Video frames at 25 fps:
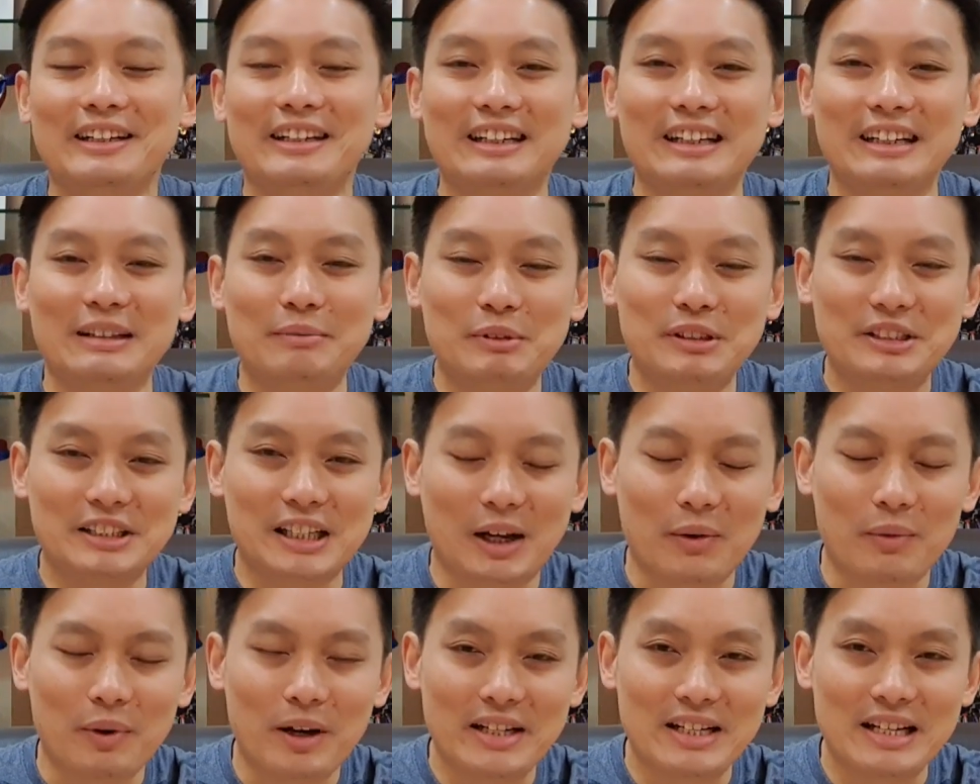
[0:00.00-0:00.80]
นะมีสระ
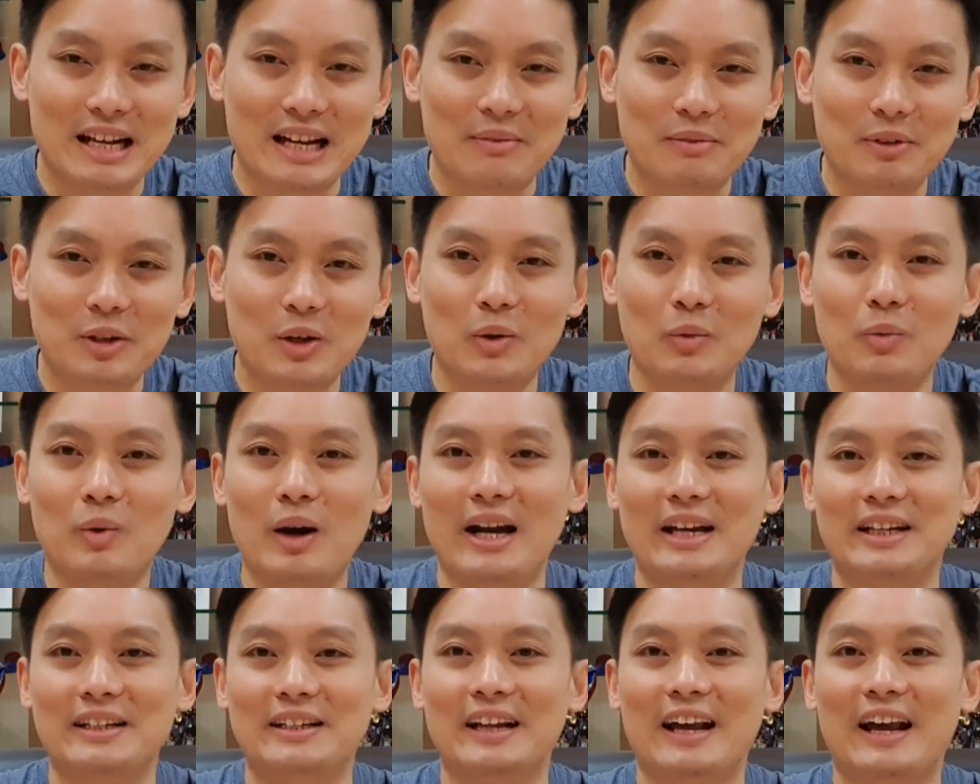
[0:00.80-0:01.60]
ว่ายน้ำก็
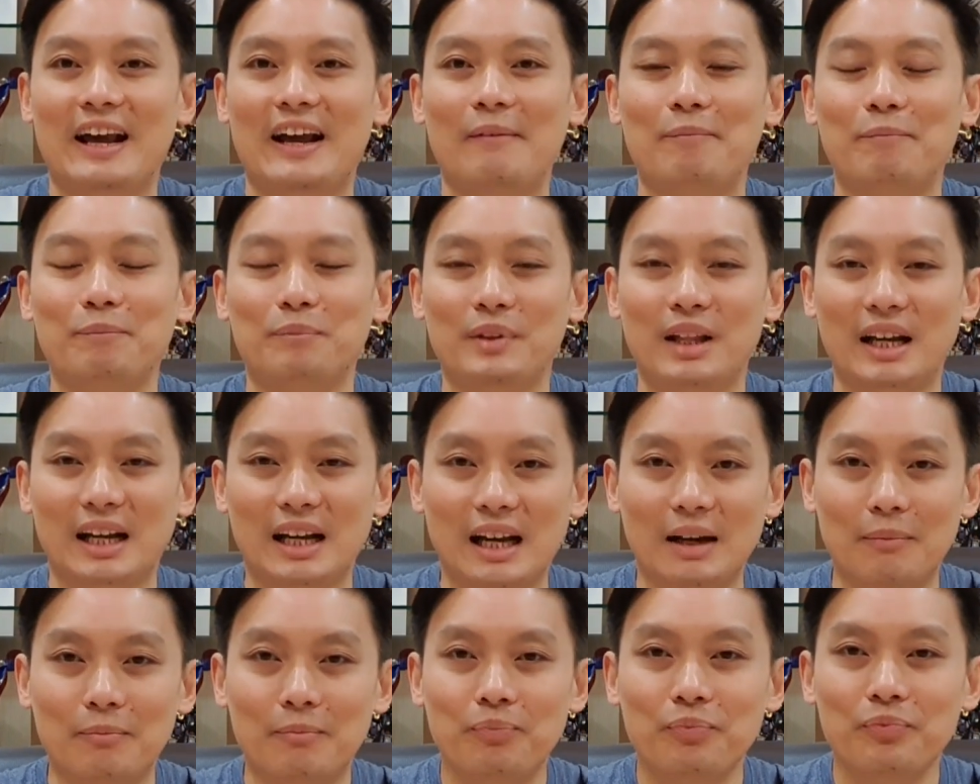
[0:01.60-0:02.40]
ว่ายน้ำนะค
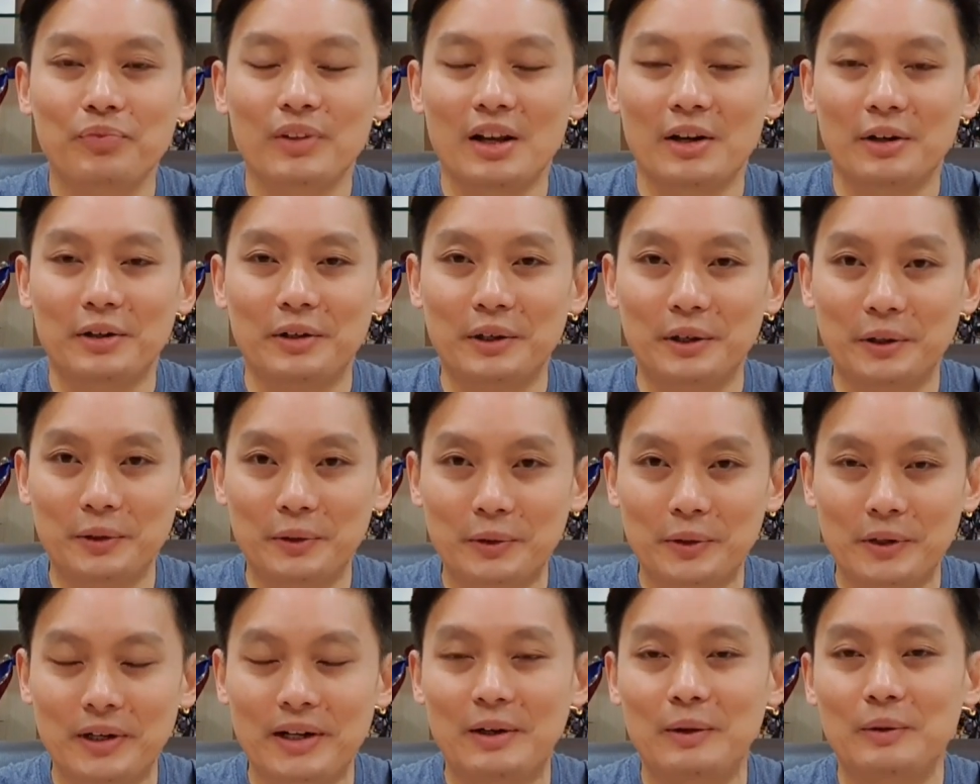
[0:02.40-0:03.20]
รับ เดิน
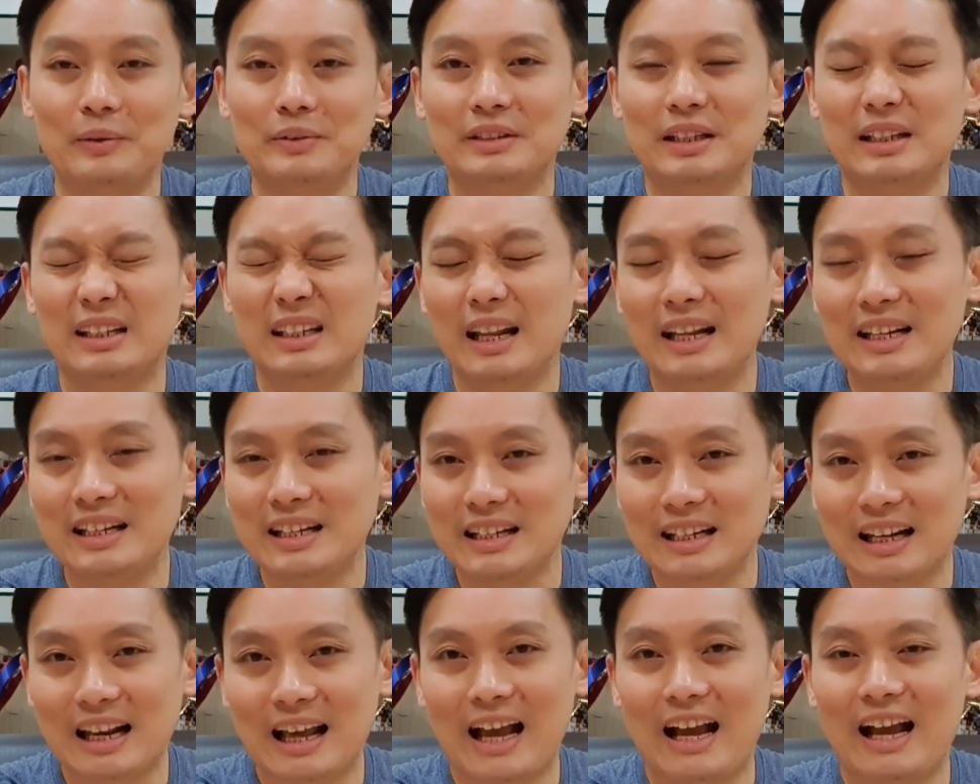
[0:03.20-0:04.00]
เร็วเล่น
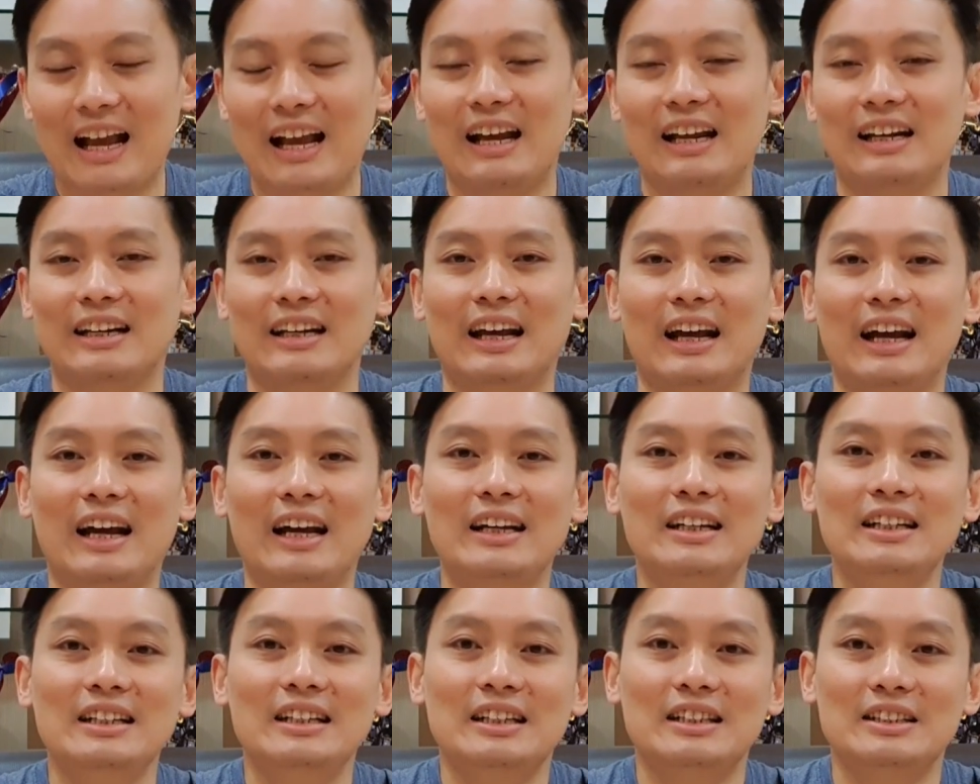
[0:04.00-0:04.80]
กีฬานะ
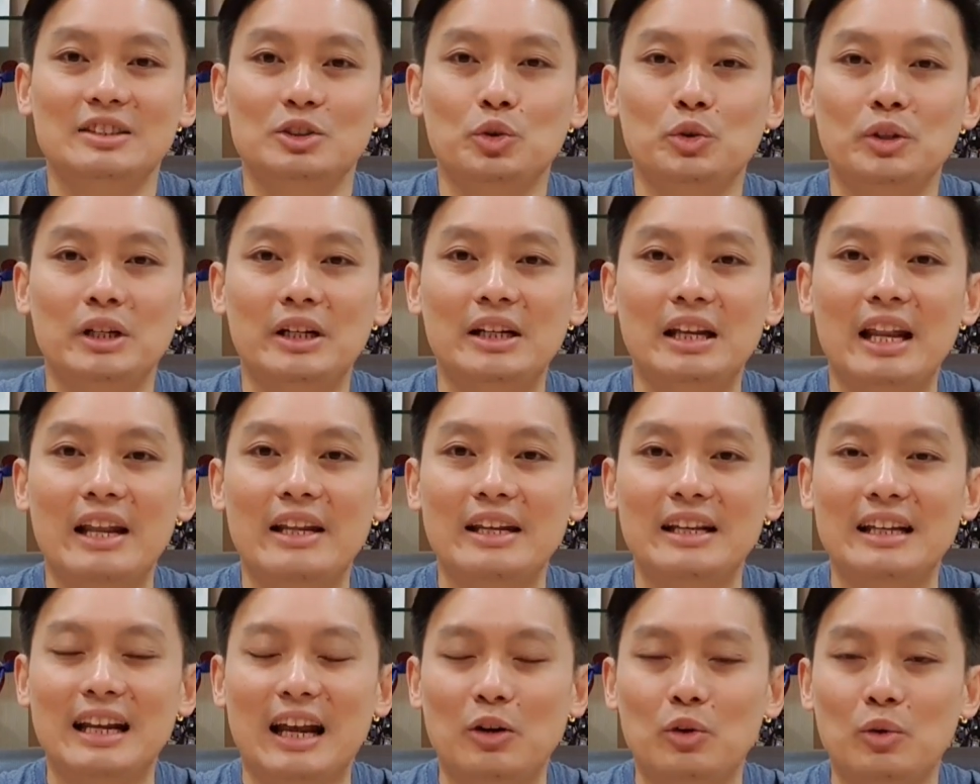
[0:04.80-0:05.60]
ช่วงนี้เล่น
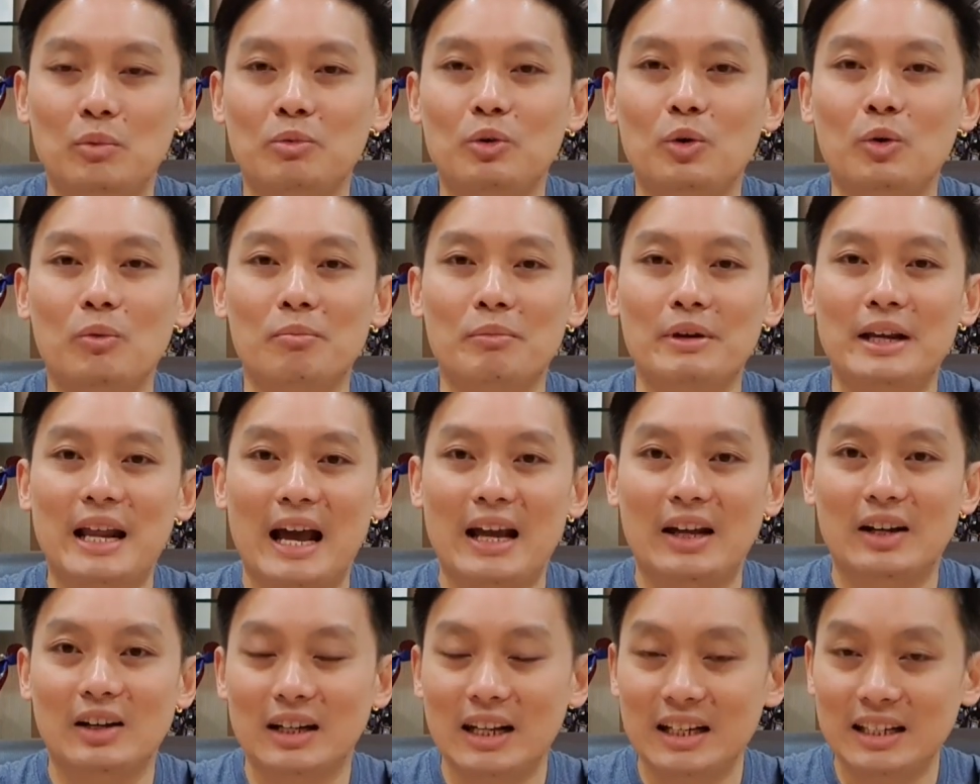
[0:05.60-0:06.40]
กีฬารวมกลุ่มไม่ได้
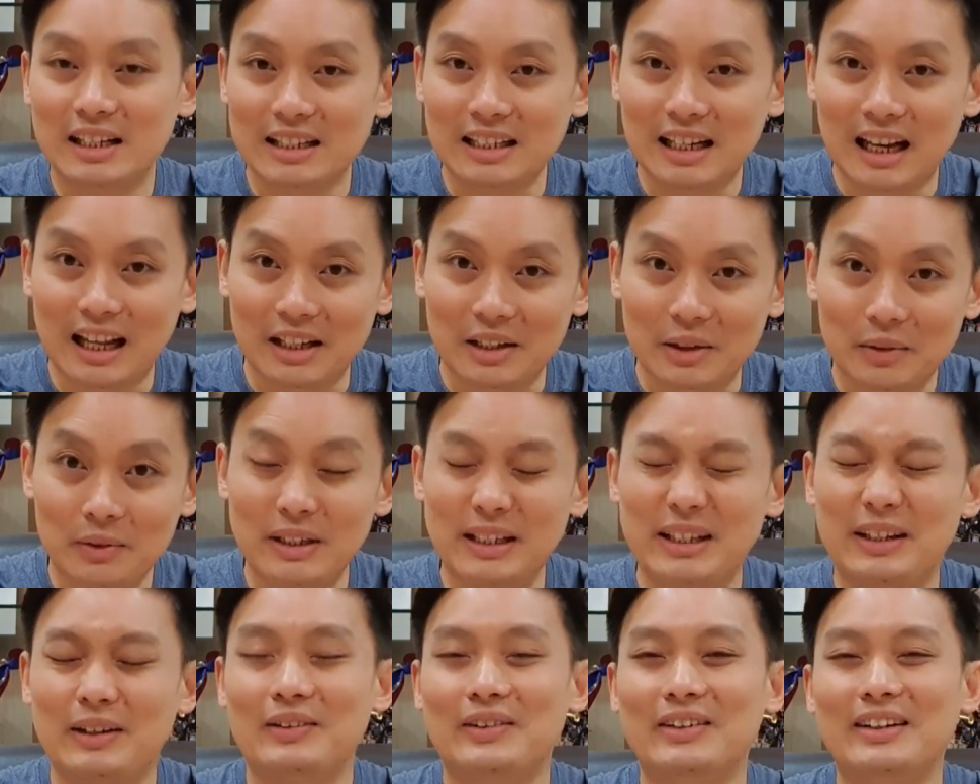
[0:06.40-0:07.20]
ก็เล่นกีฬา
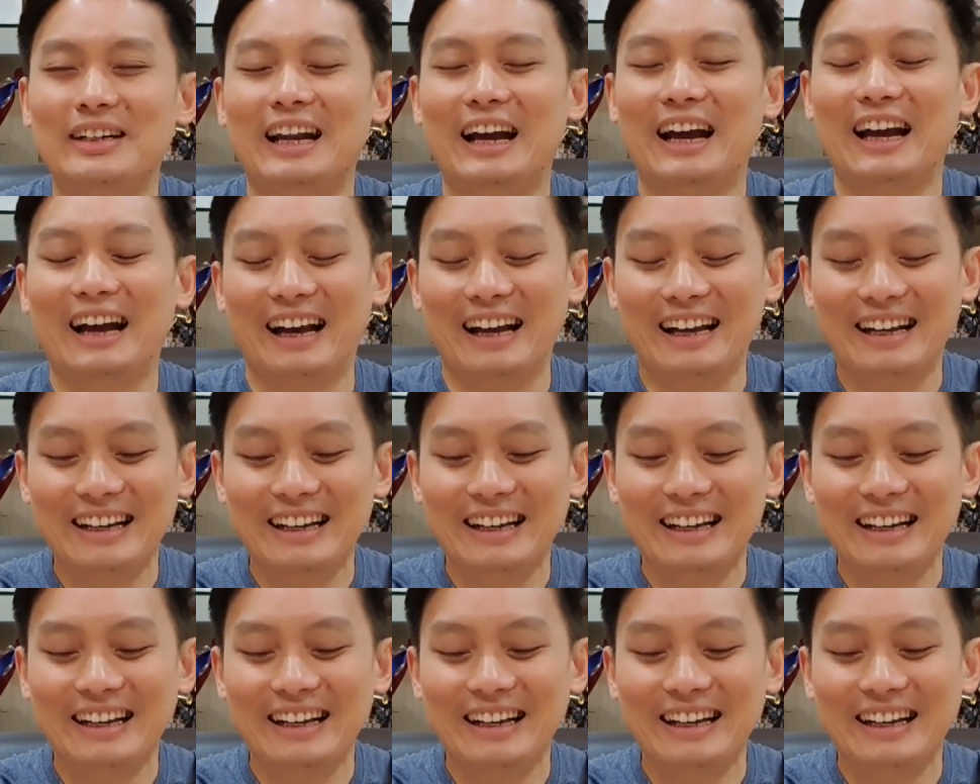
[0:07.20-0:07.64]
เดี่ยวๆนะ